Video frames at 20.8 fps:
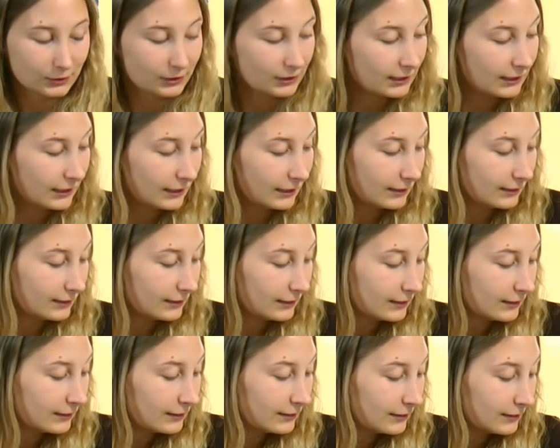okay.
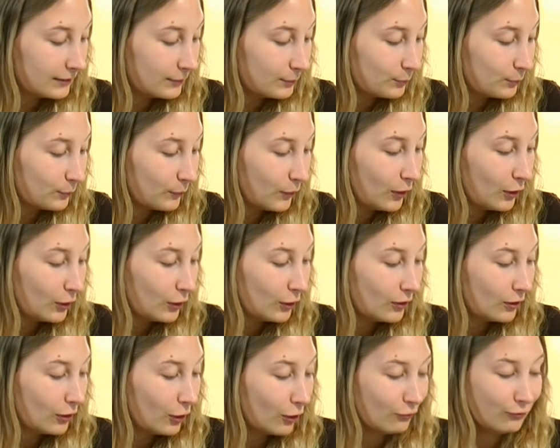Dann ähm,
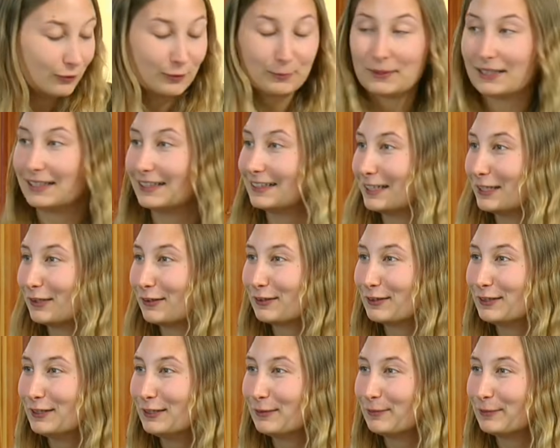hoffen wir mal, dass
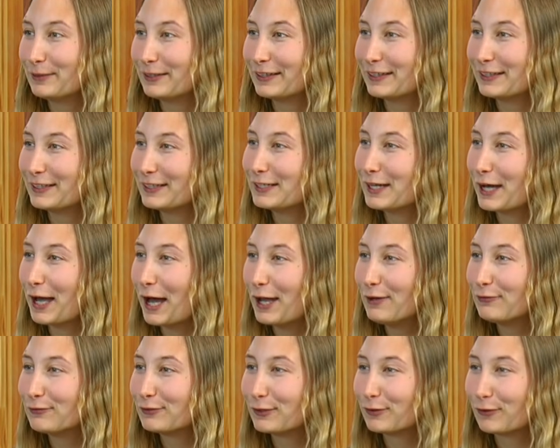Nils mit ihrer
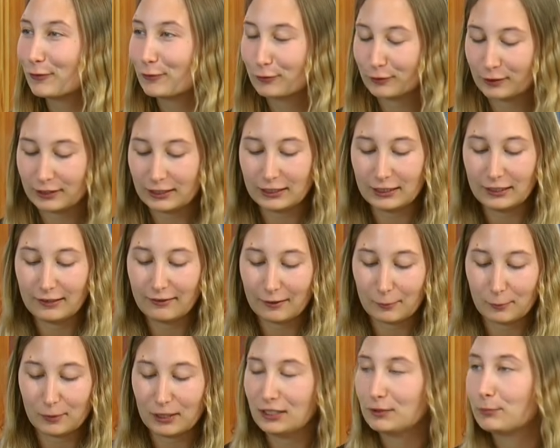Antwort zufrieden ist.
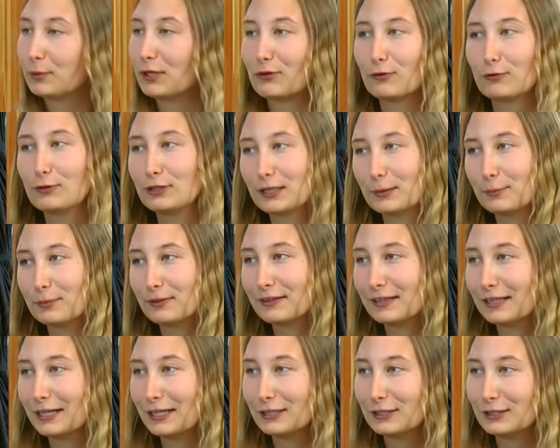Aber ich persönlich habe jetzt
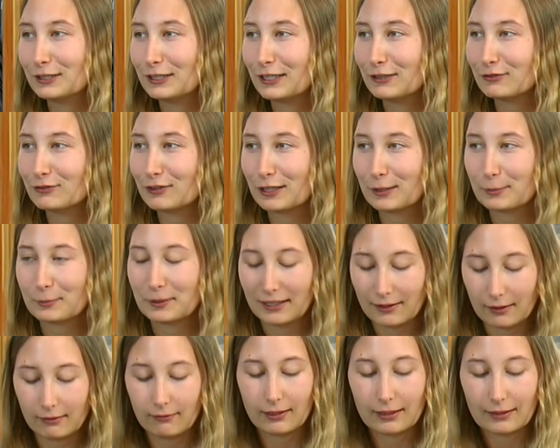keine Nachfragen mehr,
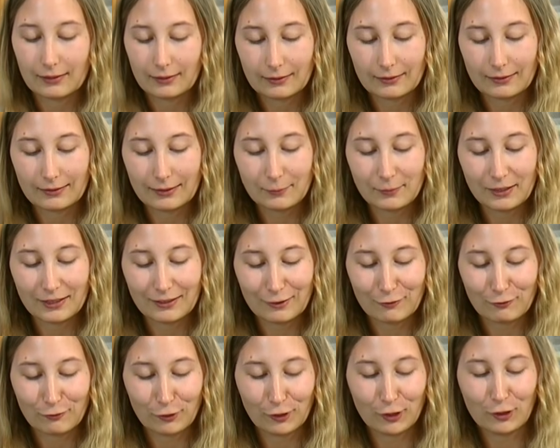deswegen ich gehe mal davon